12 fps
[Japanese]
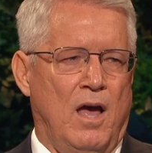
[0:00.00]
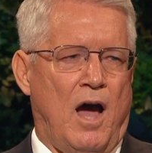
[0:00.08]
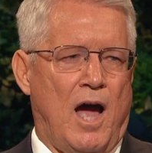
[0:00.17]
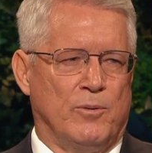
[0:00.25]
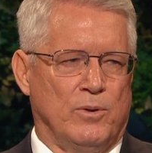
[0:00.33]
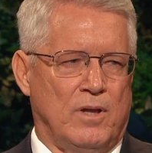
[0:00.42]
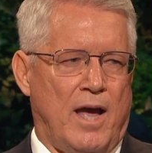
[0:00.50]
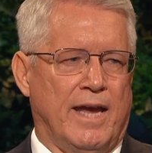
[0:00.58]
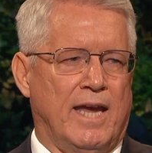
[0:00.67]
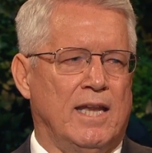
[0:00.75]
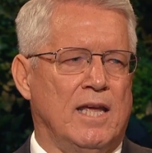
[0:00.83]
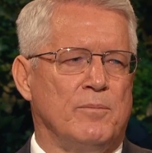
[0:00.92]
それで
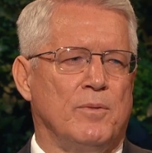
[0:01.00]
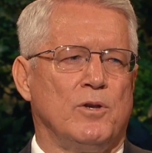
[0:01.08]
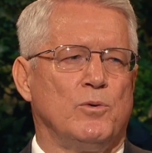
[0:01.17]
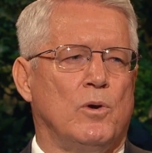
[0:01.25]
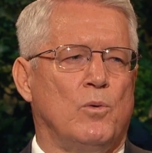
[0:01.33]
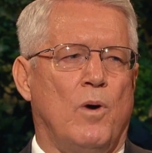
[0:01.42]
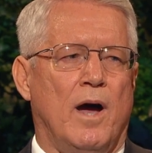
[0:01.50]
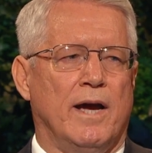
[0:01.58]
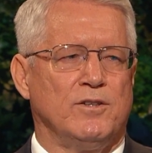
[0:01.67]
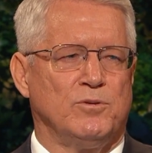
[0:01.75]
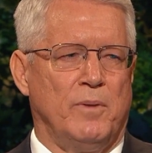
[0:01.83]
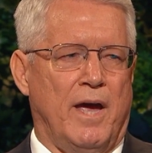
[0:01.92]
私のこれらの言葉
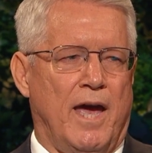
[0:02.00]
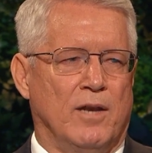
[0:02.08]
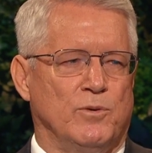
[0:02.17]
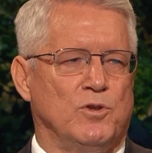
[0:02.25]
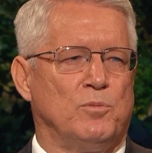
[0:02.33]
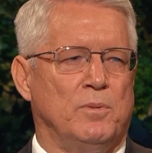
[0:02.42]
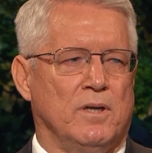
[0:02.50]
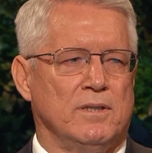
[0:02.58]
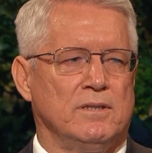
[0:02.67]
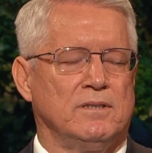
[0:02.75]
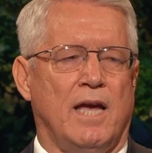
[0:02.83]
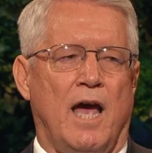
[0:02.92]
を聞いて行うも
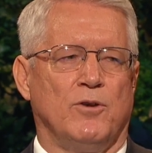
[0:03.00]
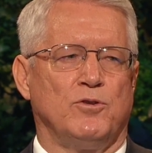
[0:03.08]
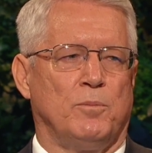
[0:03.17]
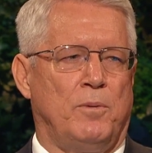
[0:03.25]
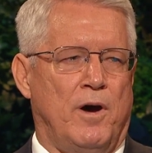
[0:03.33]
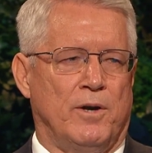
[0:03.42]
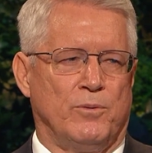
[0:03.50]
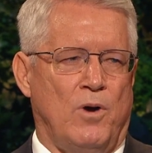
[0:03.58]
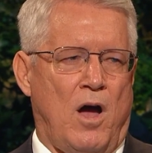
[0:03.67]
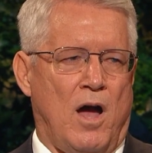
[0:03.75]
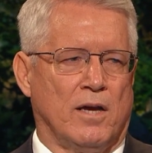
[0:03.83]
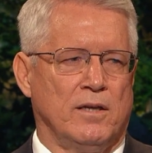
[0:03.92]
のを私は
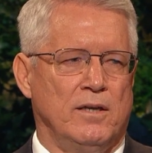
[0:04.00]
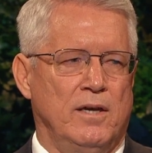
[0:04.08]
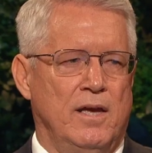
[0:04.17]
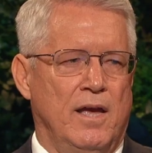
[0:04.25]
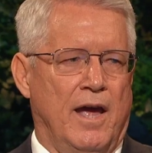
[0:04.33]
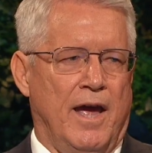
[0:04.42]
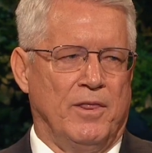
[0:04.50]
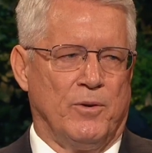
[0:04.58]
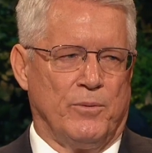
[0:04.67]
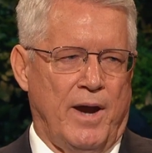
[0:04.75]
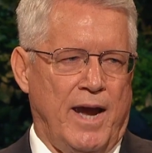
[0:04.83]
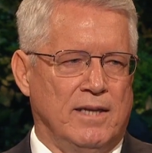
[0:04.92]
岩の上に家を
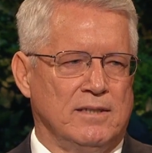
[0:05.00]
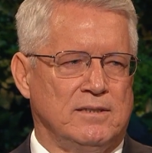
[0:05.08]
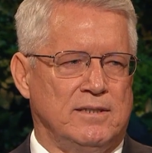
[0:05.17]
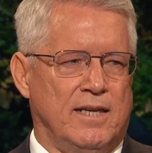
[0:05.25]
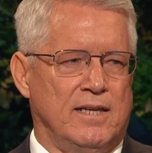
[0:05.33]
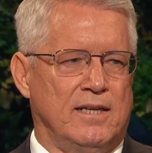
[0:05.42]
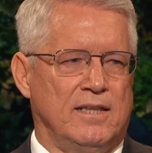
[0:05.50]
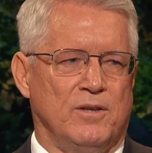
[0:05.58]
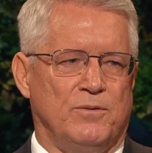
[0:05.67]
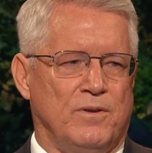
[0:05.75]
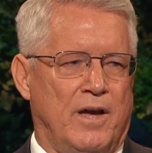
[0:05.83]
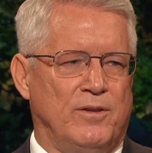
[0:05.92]
建てた
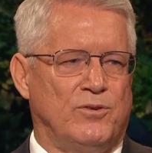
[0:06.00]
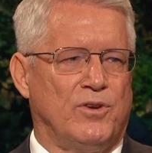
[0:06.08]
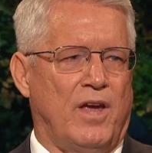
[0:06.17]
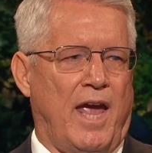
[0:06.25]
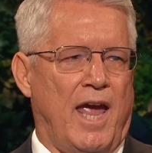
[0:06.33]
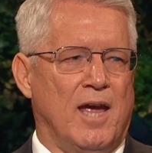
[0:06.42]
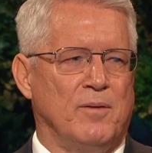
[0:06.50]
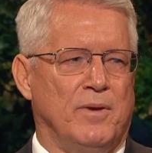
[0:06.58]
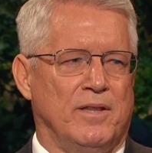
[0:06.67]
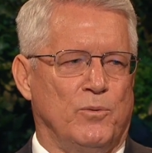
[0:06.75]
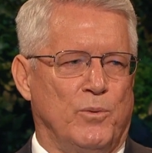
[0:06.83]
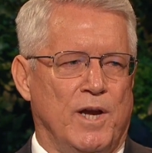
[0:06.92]
賢い人に例え
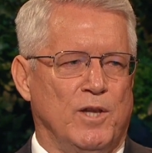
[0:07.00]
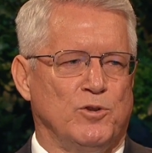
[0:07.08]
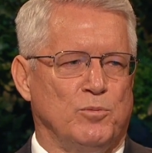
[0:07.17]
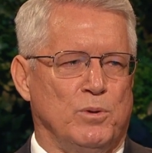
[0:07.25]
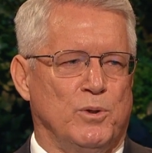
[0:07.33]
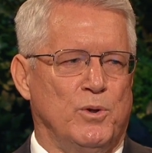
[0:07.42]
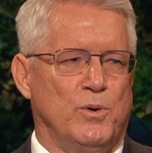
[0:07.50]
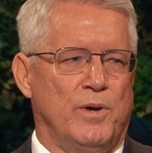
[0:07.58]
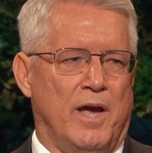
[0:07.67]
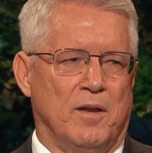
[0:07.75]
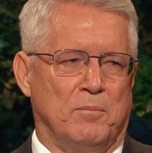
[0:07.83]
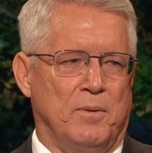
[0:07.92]
よう雨
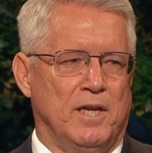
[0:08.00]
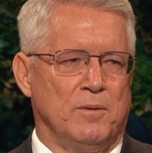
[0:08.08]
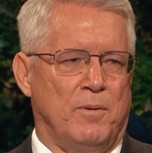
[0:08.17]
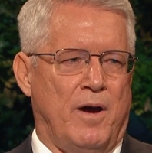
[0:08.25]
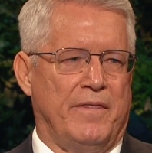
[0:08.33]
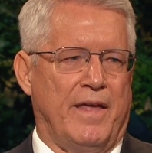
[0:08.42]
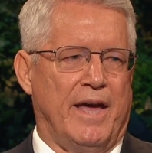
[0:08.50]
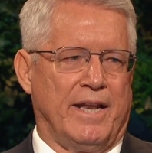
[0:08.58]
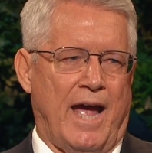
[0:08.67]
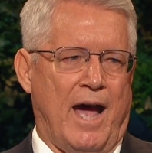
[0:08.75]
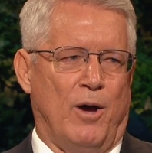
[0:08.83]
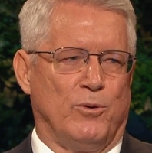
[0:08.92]
が降り洪水が押
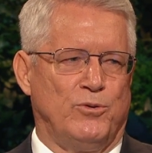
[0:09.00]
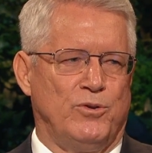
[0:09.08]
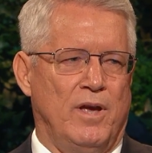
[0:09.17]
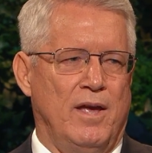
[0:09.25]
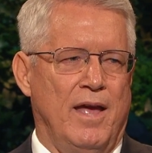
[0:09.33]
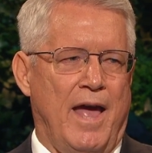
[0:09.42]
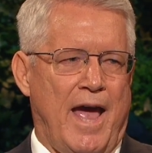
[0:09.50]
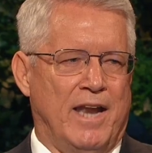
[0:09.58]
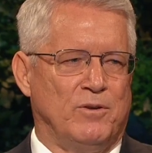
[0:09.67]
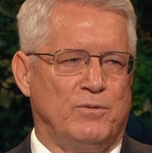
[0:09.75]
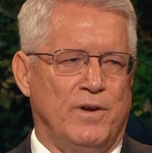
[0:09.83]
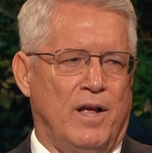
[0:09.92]
し寄せて
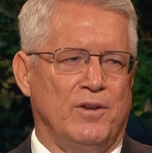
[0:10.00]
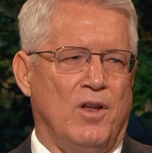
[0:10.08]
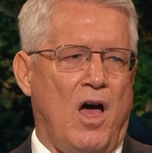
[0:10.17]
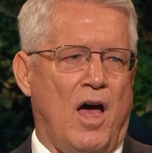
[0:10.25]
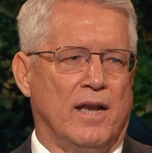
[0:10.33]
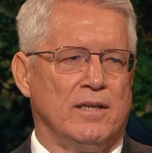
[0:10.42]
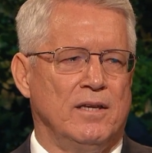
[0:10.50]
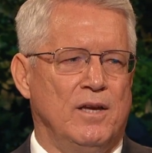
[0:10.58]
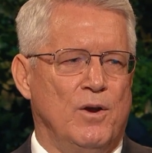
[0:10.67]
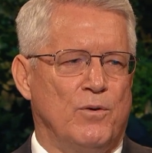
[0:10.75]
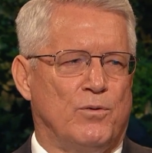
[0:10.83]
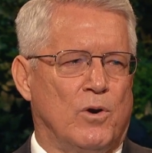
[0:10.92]
風が吹いてその
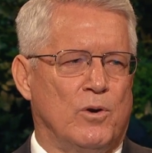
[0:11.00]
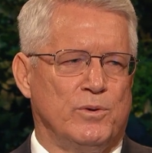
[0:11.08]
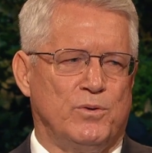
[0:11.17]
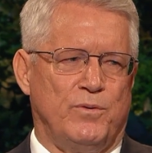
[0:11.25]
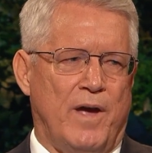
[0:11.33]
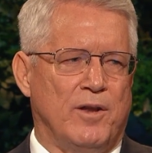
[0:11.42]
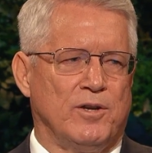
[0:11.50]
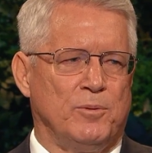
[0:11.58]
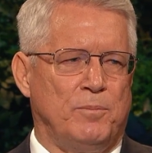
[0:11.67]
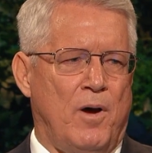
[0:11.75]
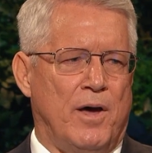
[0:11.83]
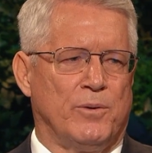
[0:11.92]
家に打ちつけたがそ
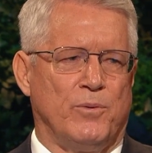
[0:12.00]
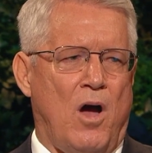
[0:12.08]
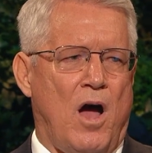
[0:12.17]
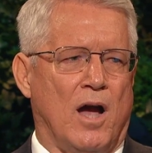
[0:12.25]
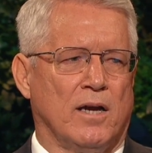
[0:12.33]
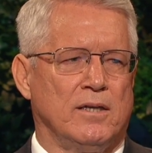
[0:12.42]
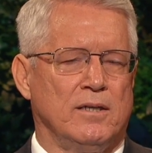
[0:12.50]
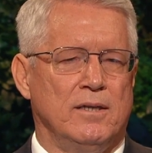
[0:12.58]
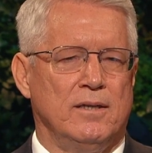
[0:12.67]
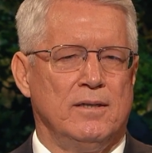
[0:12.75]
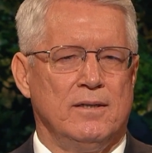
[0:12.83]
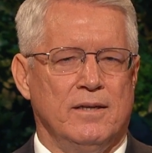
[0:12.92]
れは倒れなかっ
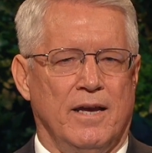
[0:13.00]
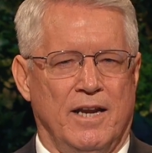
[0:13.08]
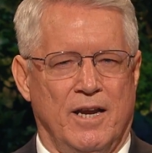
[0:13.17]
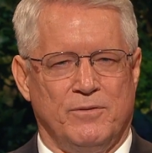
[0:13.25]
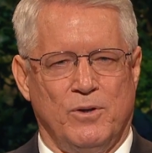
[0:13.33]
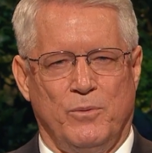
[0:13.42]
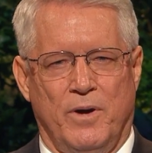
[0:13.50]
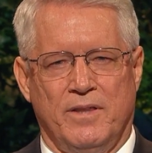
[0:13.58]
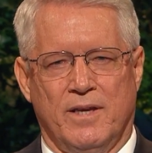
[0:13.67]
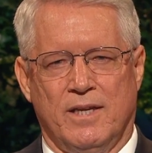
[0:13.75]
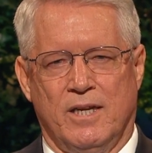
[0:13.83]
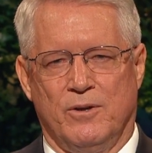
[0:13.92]
た岩を
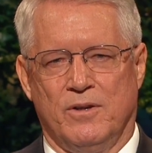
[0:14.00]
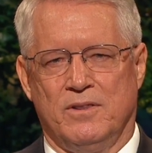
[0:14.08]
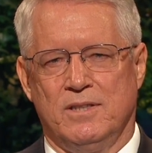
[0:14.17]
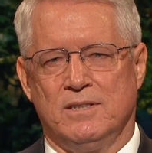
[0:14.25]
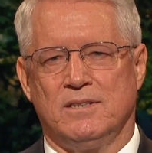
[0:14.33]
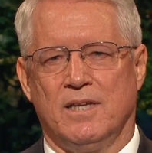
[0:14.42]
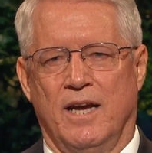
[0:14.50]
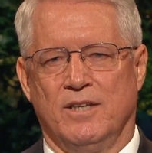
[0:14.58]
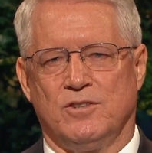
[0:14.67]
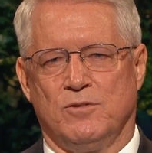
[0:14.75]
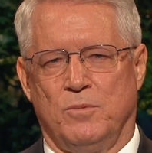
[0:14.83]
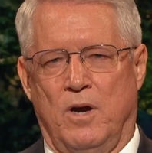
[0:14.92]
土台としていたから
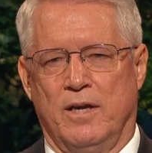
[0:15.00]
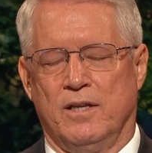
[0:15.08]
である